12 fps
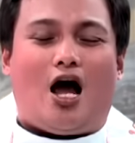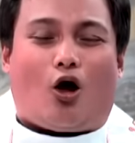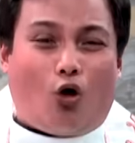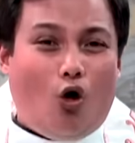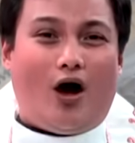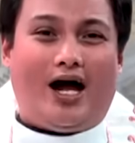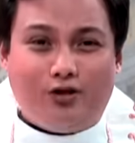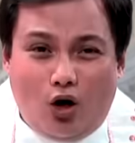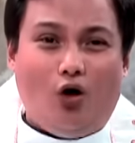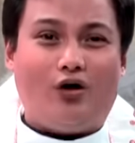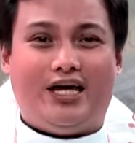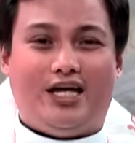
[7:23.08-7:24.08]
kung
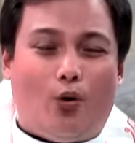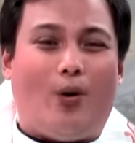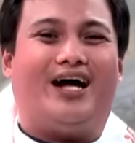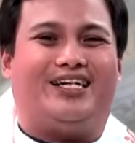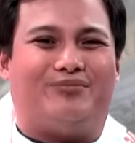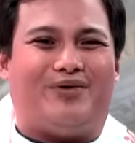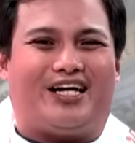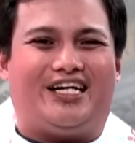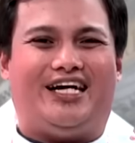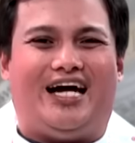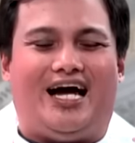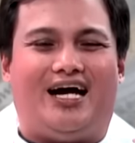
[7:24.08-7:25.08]
anong ginawa ni
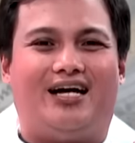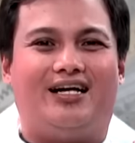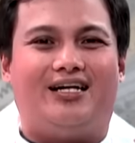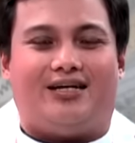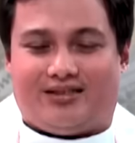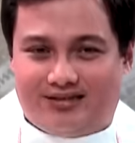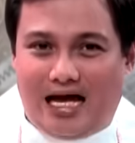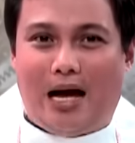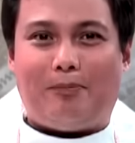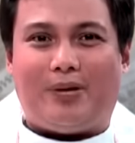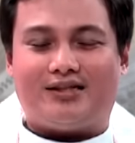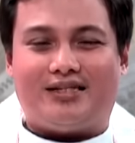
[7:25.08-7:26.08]
Maria,
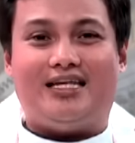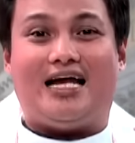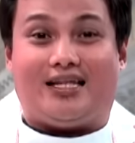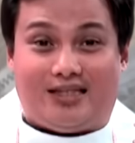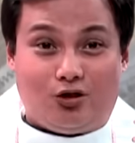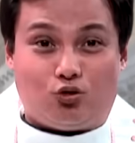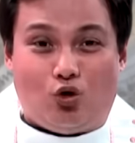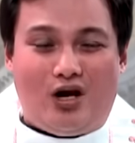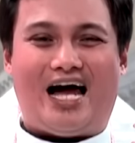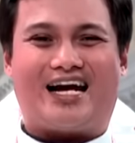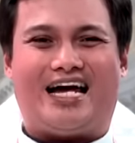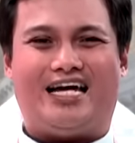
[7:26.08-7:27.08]
dapat din nating
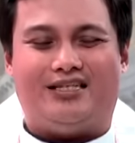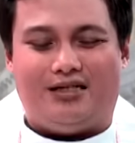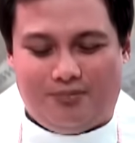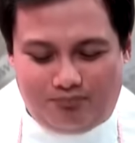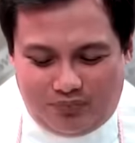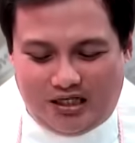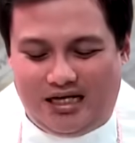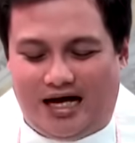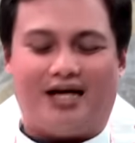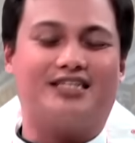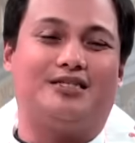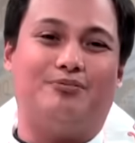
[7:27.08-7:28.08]
tularan
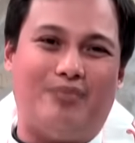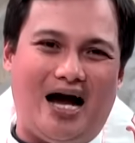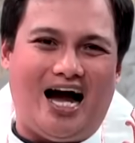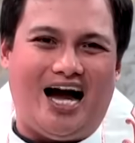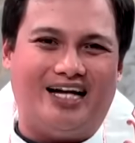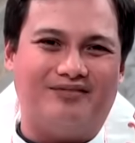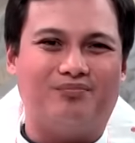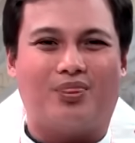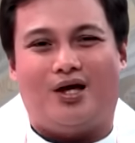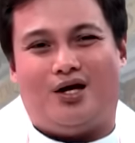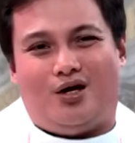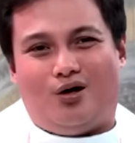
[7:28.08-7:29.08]
bilang simbahan.
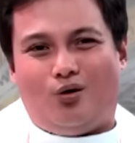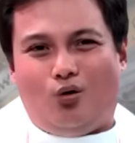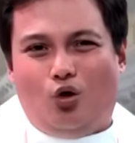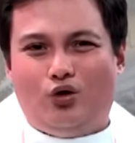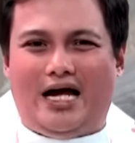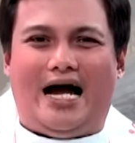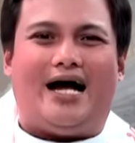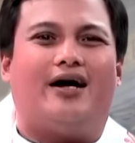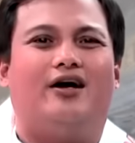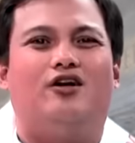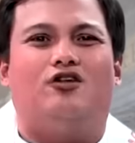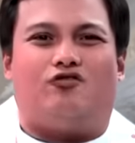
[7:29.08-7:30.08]
Una,
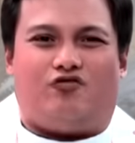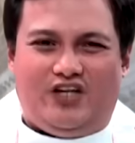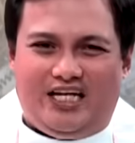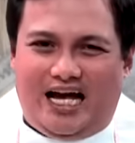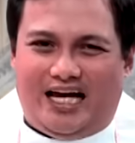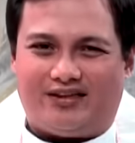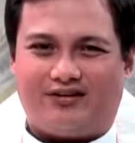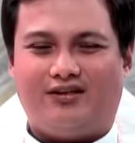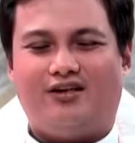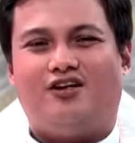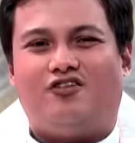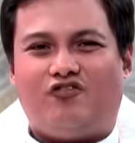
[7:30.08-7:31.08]
fiat
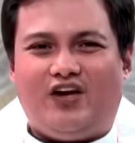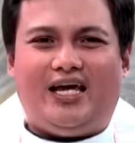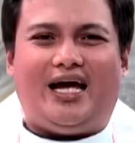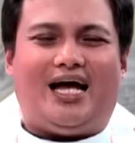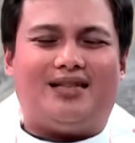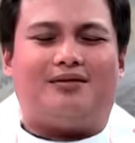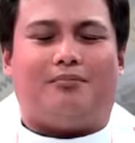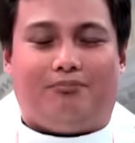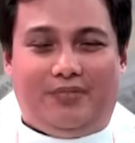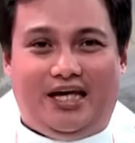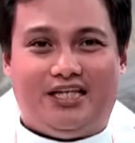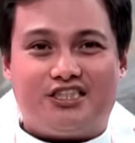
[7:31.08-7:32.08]
Fiat
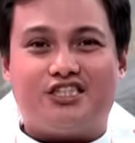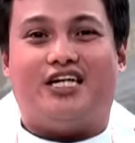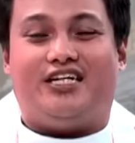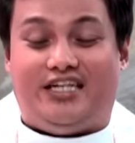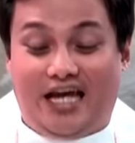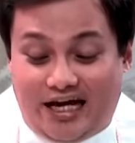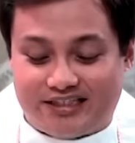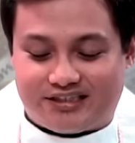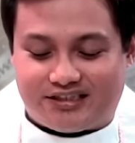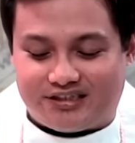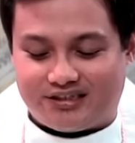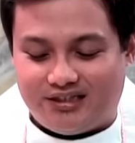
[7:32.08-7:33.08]
means
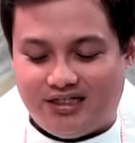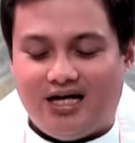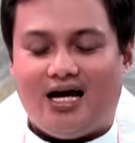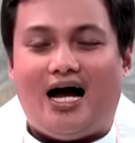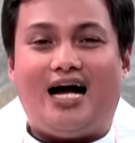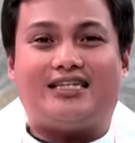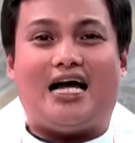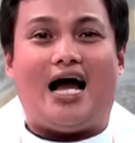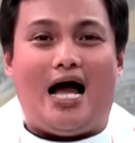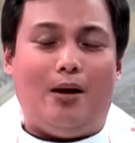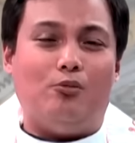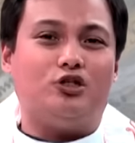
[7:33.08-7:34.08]
yes. At ang
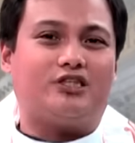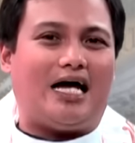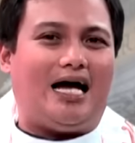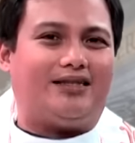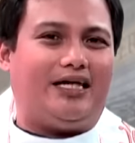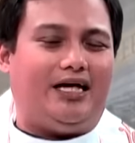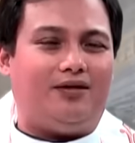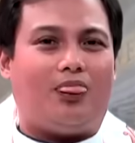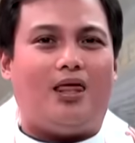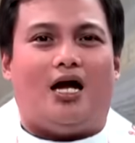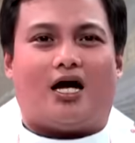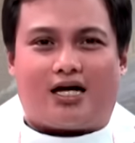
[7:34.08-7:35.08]
hamon sa atin,
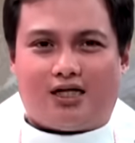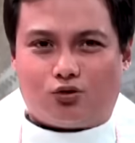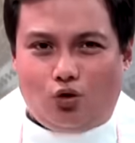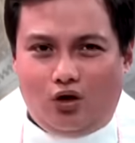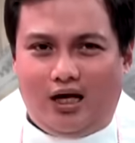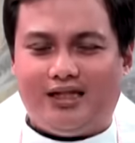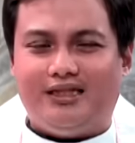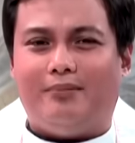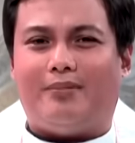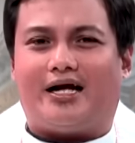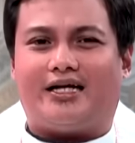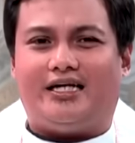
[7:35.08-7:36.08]
katulad ni
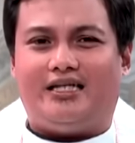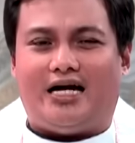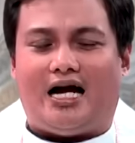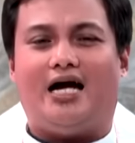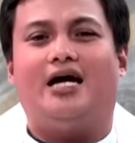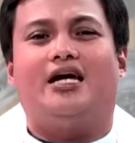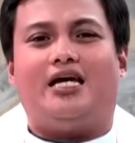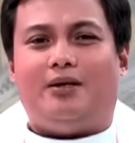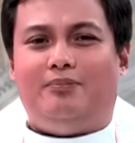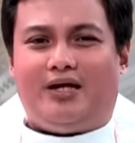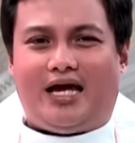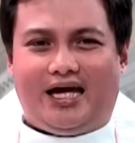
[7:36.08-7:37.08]
Maria,
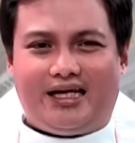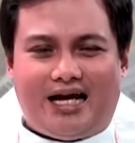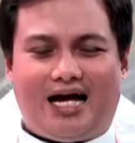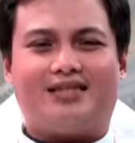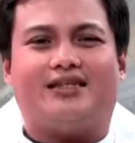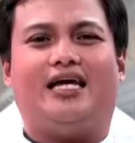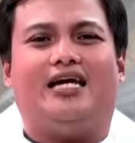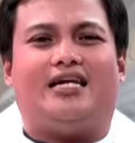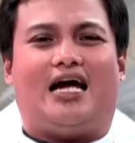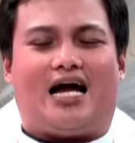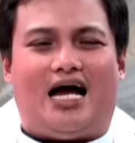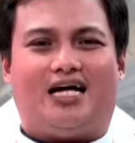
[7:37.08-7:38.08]
ibigay natin
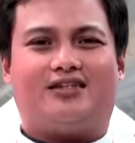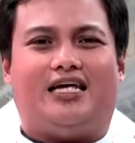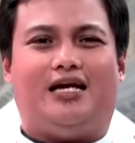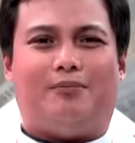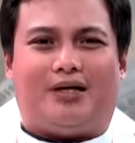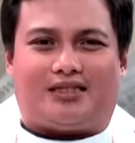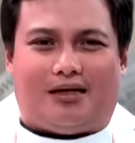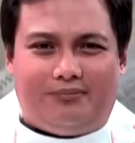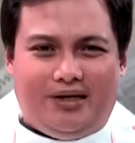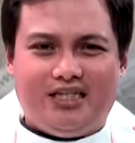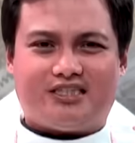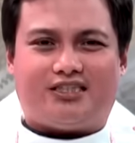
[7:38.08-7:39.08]
ang ating
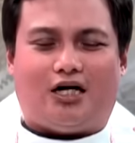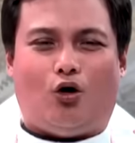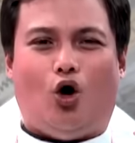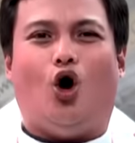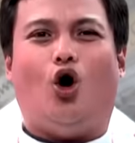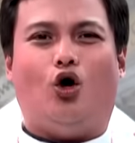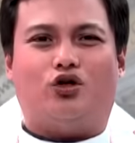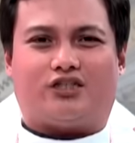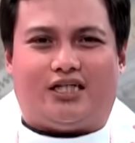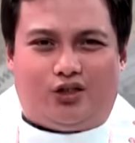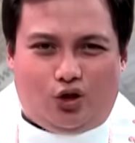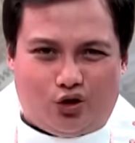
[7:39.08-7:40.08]
matamis na oo sa
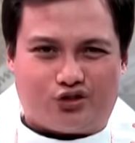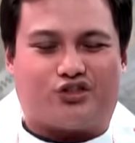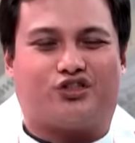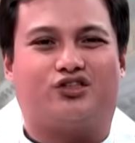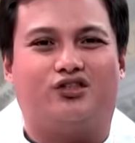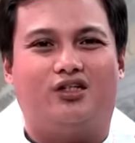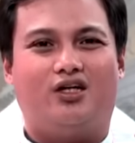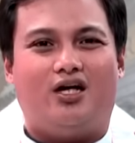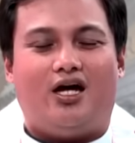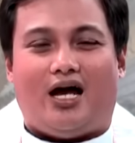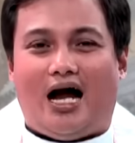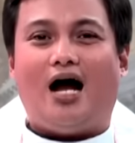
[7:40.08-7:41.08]
Diyos.
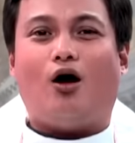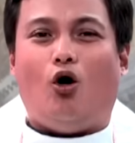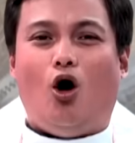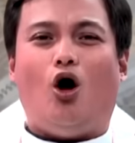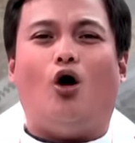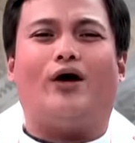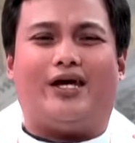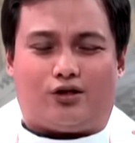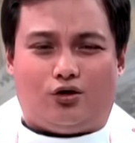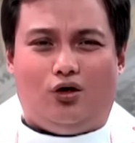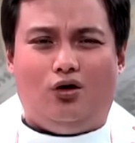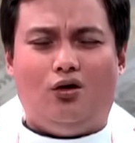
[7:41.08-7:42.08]
Ang oong
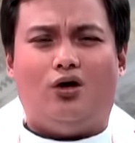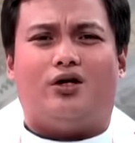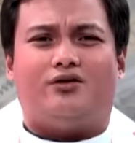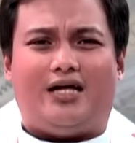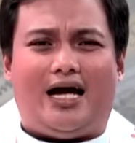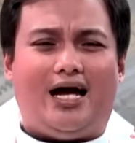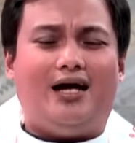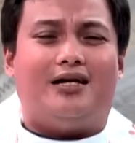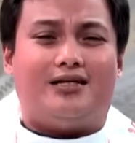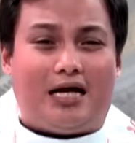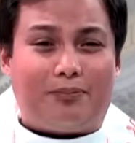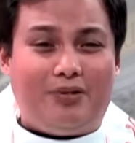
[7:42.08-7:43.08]
ito na
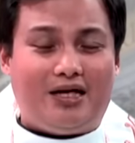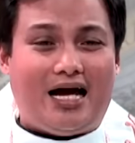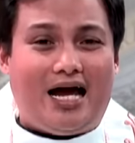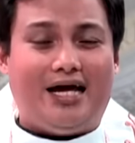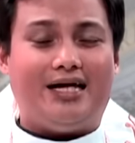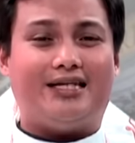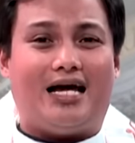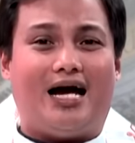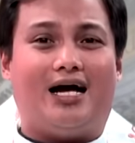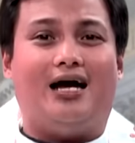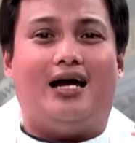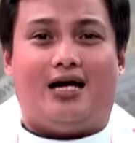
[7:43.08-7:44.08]
nagbigay ng